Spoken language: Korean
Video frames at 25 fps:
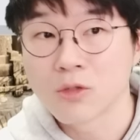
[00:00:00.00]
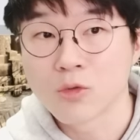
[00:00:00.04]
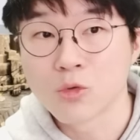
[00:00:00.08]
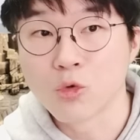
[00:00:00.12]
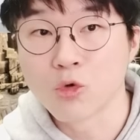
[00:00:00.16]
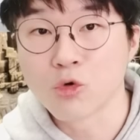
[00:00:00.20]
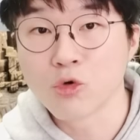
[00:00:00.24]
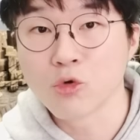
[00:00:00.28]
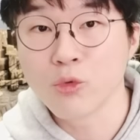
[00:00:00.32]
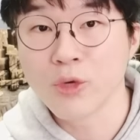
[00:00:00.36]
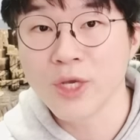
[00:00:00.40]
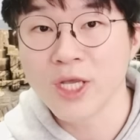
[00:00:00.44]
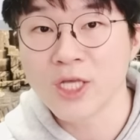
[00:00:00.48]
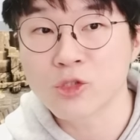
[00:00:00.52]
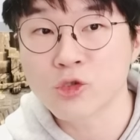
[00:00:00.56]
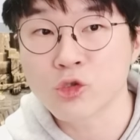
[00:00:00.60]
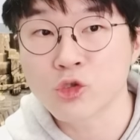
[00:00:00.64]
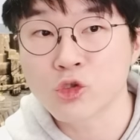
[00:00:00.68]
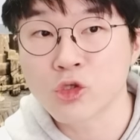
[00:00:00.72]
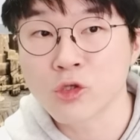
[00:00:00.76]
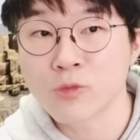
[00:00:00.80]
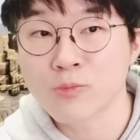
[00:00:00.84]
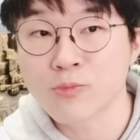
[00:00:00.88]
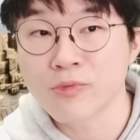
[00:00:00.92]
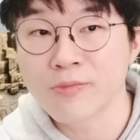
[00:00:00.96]
노르웨이
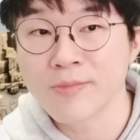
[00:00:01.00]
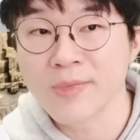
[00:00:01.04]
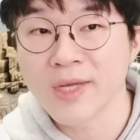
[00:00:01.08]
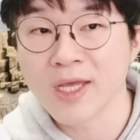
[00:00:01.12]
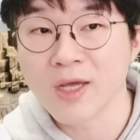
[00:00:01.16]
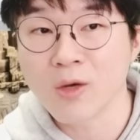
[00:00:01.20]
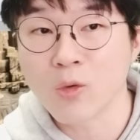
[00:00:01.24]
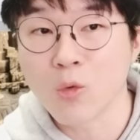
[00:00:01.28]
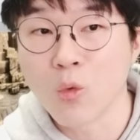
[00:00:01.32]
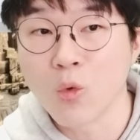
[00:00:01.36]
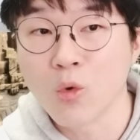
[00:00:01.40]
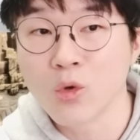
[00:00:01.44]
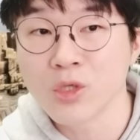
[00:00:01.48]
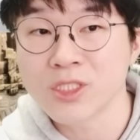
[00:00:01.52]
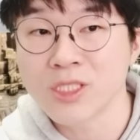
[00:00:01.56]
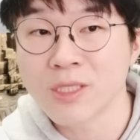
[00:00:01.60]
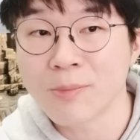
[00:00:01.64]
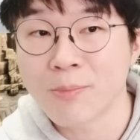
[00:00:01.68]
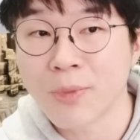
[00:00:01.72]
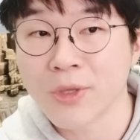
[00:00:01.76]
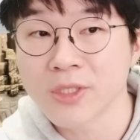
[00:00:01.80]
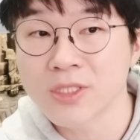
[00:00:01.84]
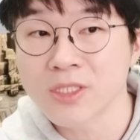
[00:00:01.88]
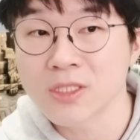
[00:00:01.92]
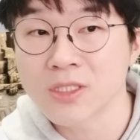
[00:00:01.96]
수출품의
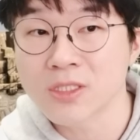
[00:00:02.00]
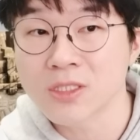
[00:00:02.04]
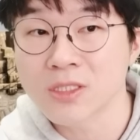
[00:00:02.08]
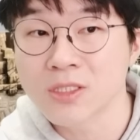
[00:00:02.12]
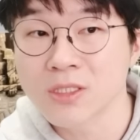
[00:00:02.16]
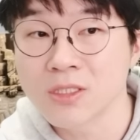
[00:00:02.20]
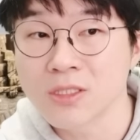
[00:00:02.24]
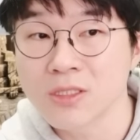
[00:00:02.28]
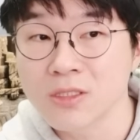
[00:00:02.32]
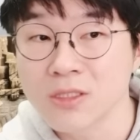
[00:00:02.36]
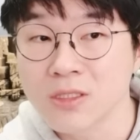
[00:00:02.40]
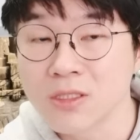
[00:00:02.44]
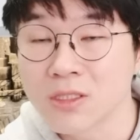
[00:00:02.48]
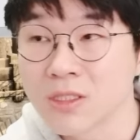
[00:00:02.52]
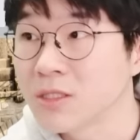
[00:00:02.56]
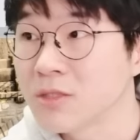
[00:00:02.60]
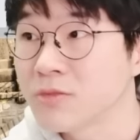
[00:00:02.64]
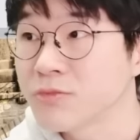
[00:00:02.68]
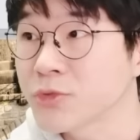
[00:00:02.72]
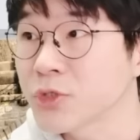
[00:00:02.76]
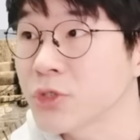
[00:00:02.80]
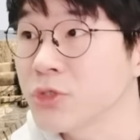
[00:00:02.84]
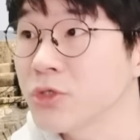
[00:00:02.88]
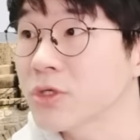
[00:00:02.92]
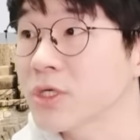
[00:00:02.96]
50%는
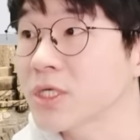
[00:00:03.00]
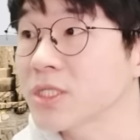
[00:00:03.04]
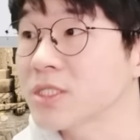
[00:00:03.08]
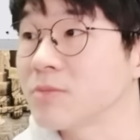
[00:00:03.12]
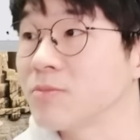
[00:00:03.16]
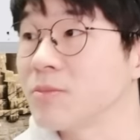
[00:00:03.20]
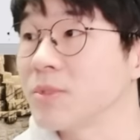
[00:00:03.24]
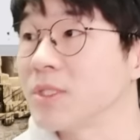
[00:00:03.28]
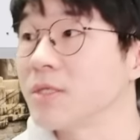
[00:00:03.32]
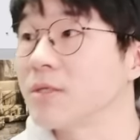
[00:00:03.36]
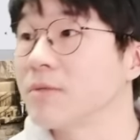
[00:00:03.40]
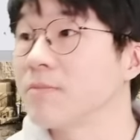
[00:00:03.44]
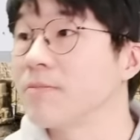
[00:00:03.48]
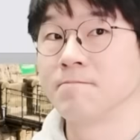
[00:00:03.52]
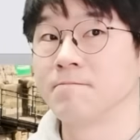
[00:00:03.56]
천연가스입니다.